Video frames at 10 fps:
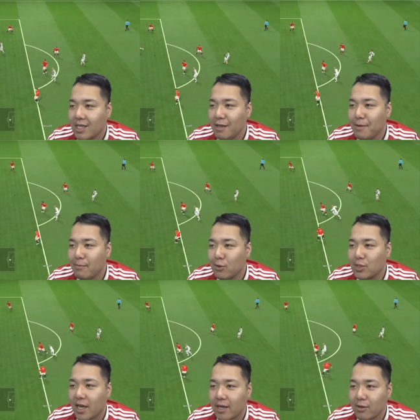キーパーに戻
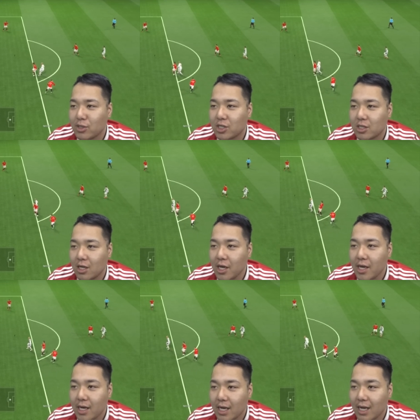せ。よし。
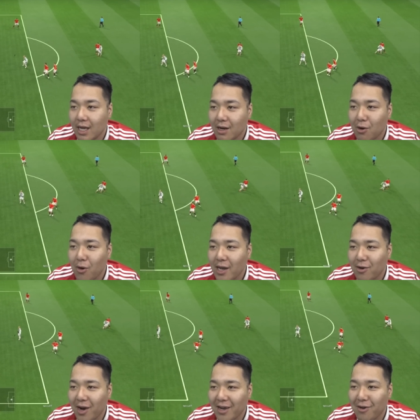え？怖い
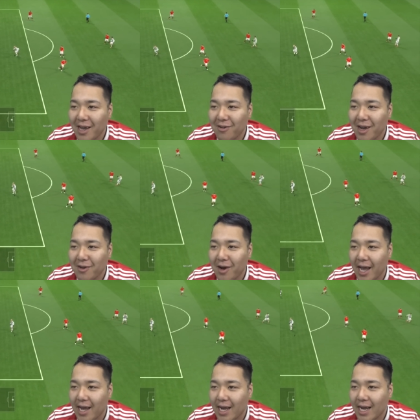怖い怖い怖い怖い。